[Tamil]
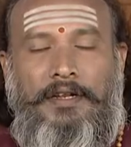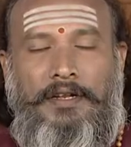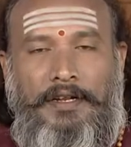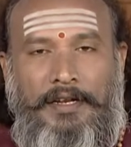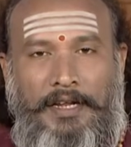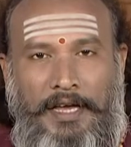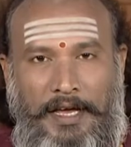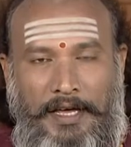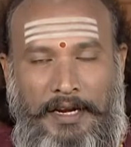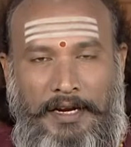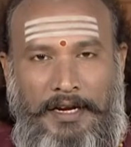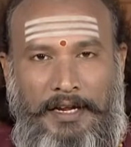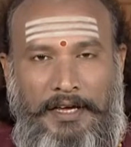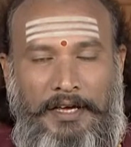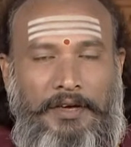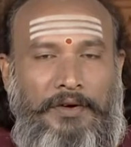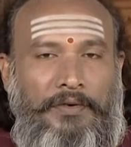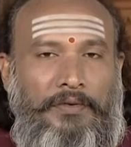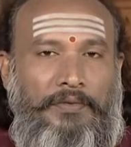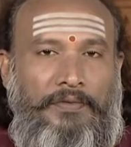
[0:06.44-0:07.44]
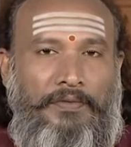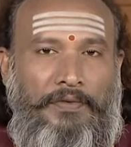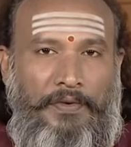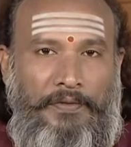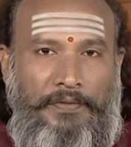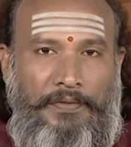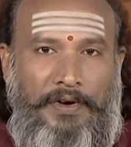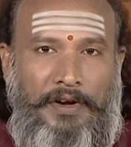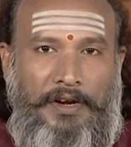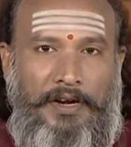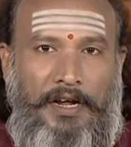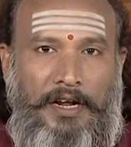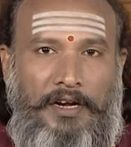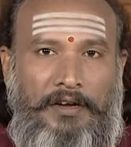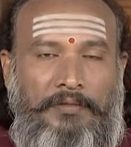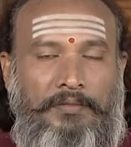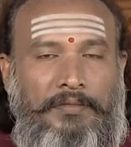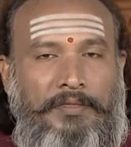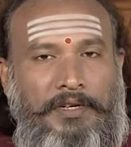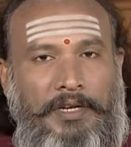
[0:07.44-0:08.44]
நேயர்களை ஒவ்வொரு
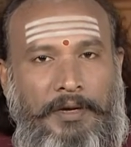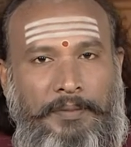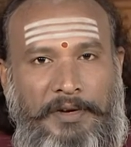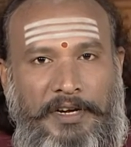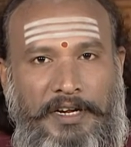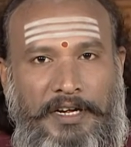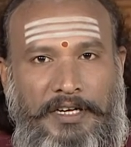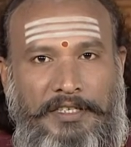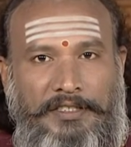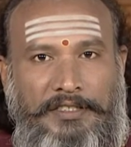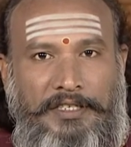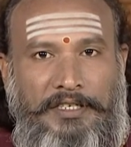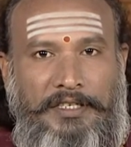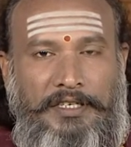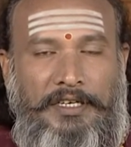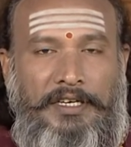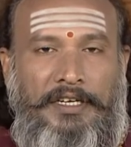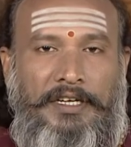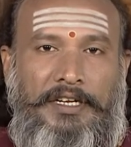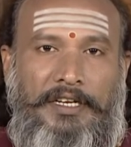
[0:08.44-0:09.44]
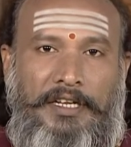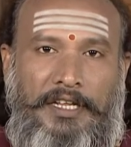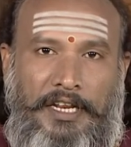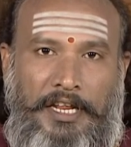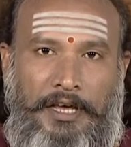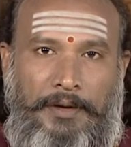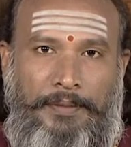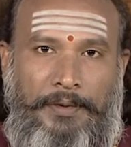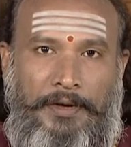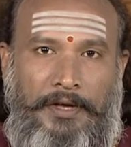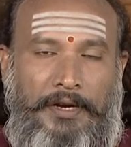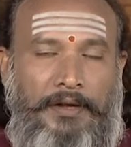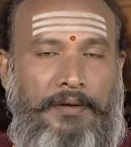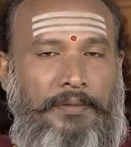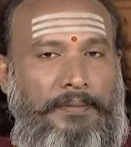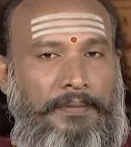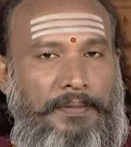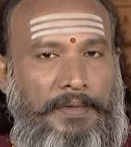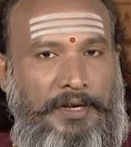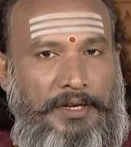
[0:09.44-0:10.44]
நாளும் நம்ம நிகழ்ச்சிக்கு நிறைய பேர்
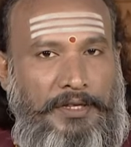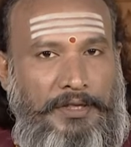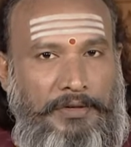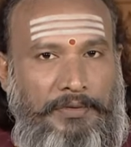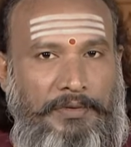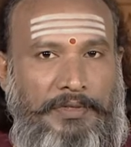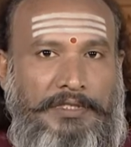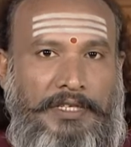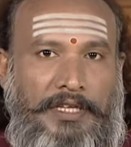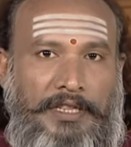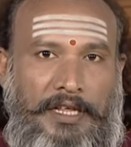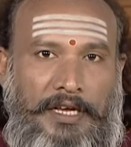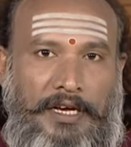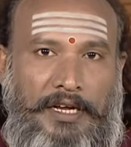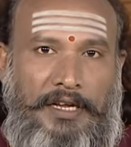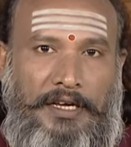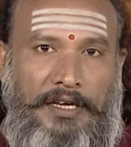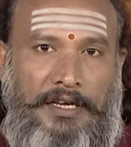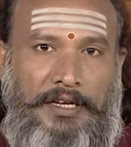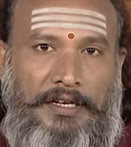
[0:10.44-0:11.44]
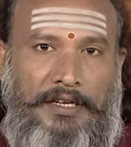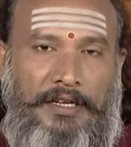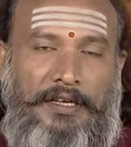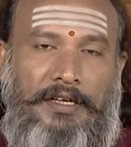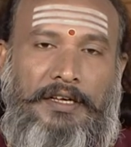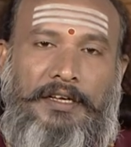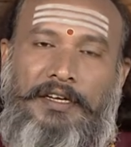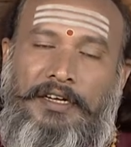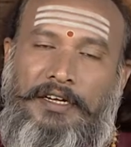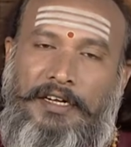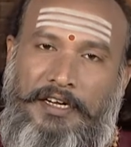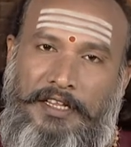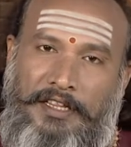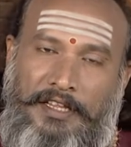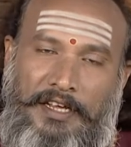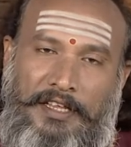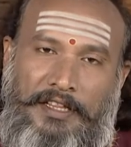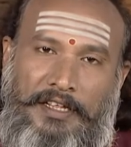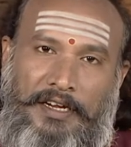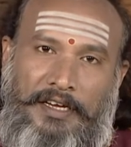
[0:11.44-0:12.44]
மருத்துவ சந்தேகங்களை கேட்டு
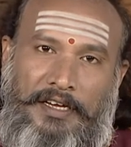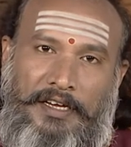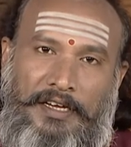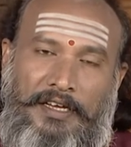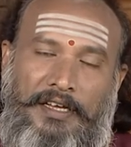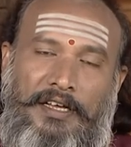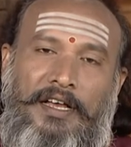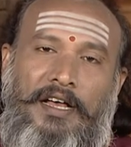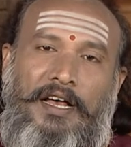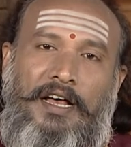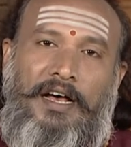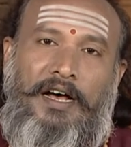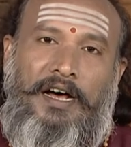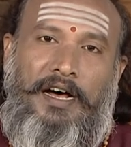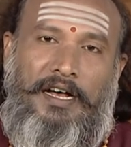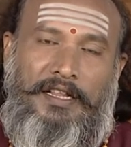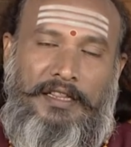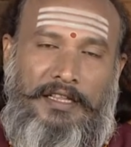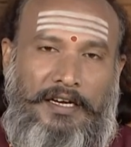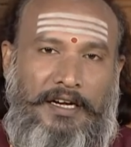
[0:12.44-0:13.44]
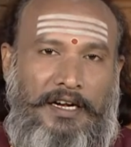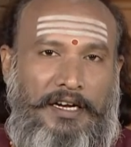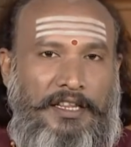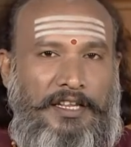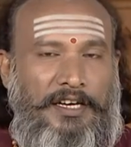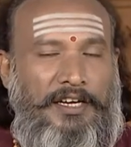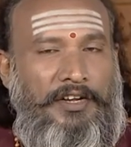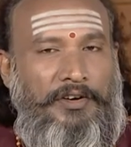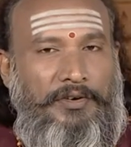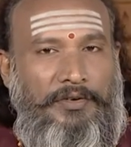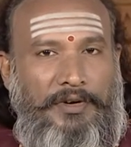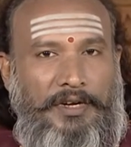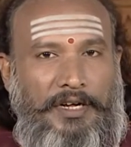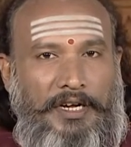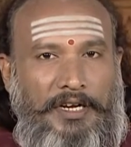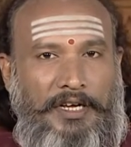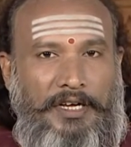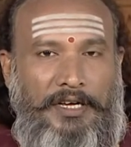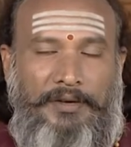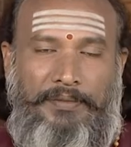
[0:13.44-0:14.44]
கடிதம் எழுதுறாங்க அந்த கடிதங்களுக்கு
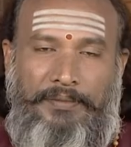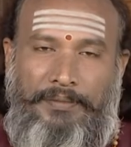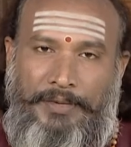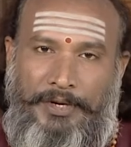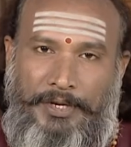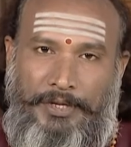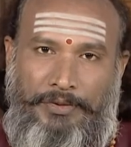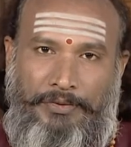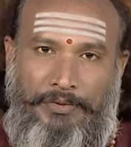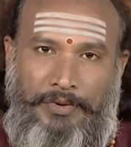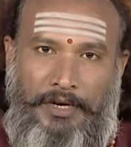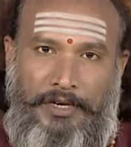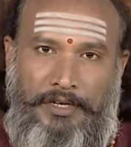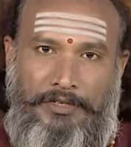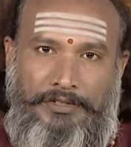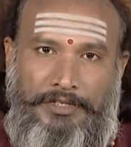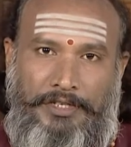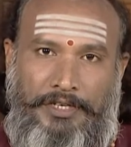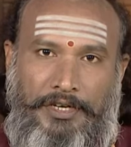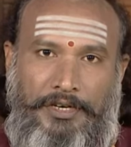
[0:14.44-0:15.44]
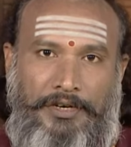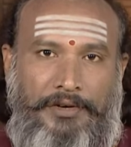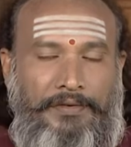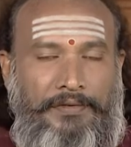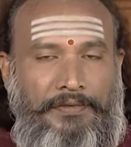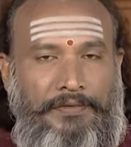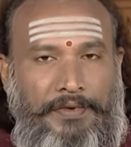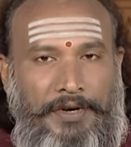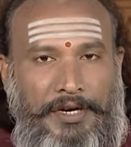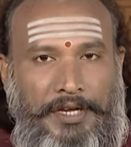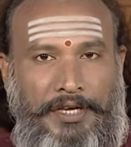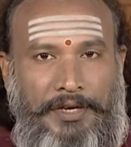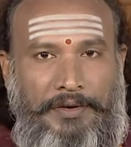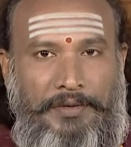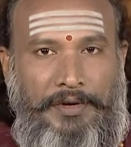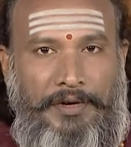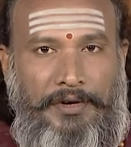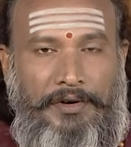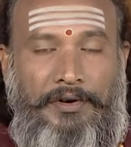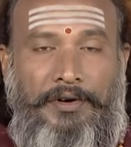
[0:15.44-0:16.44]
உண்டான மருத்துவ ஆலோசனையை வழங்கி
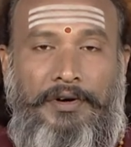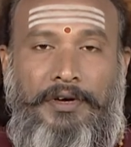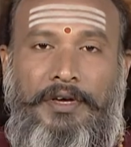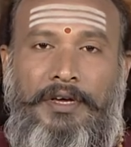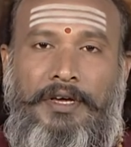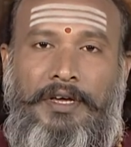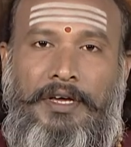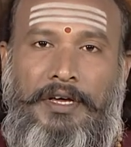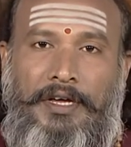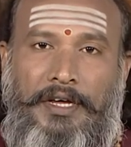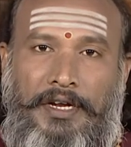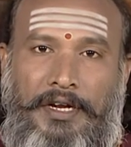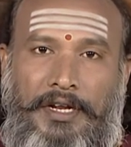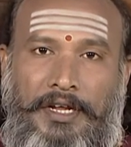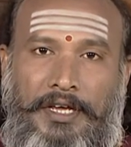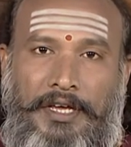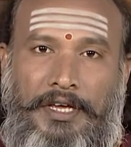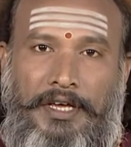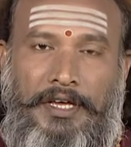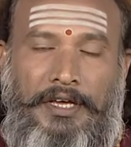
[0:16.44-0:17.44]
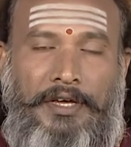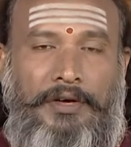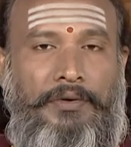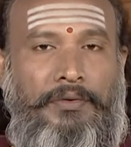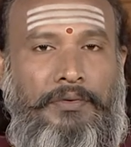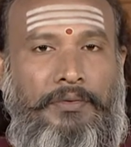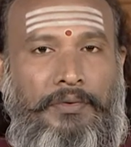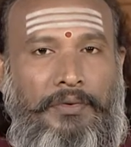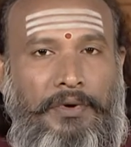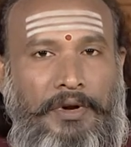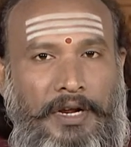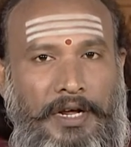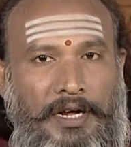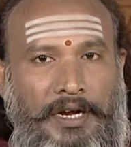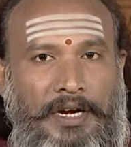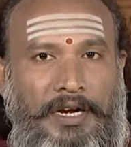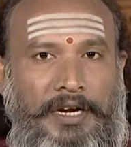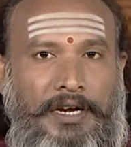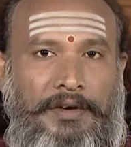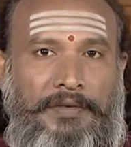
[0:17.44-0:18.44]
வரோம் இன்றைக்கு
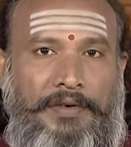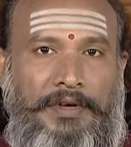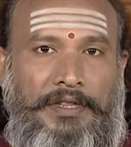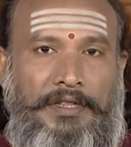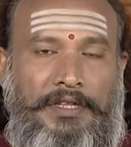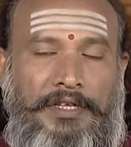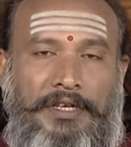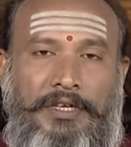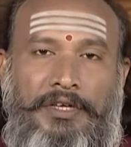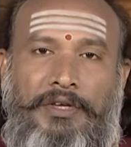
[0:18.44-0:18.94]
உருளைக்கிழங்கை வைத்து